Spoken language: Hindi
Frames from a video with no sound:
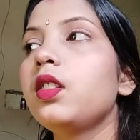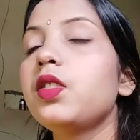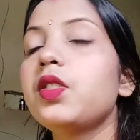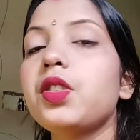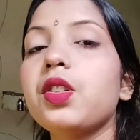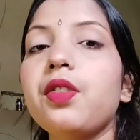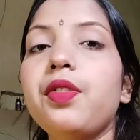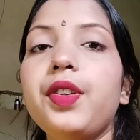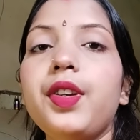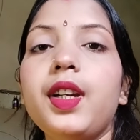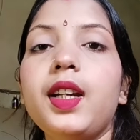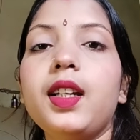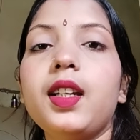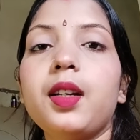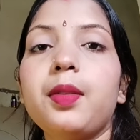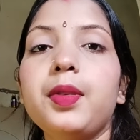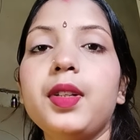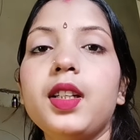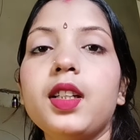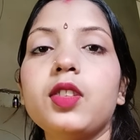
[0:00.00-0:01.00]
सो so फ्रेंड
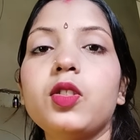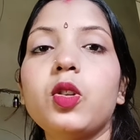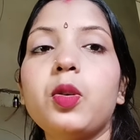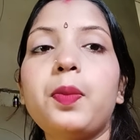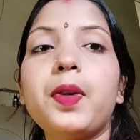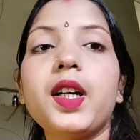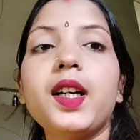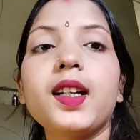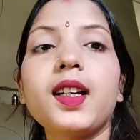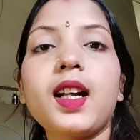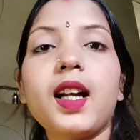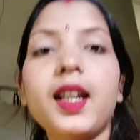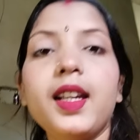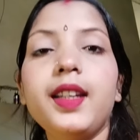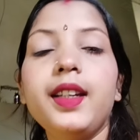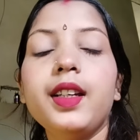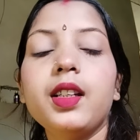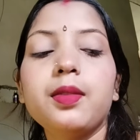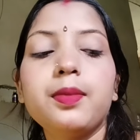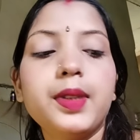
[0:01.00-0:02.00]
अभी ना दोपहर का
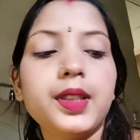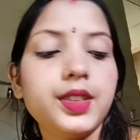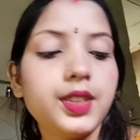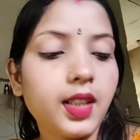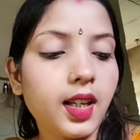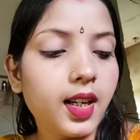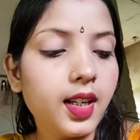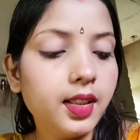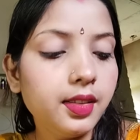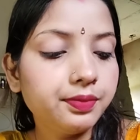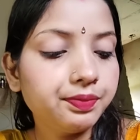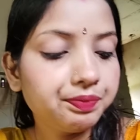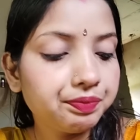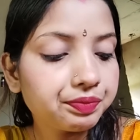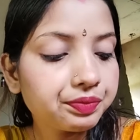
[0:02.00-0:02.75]
एक बज रहा है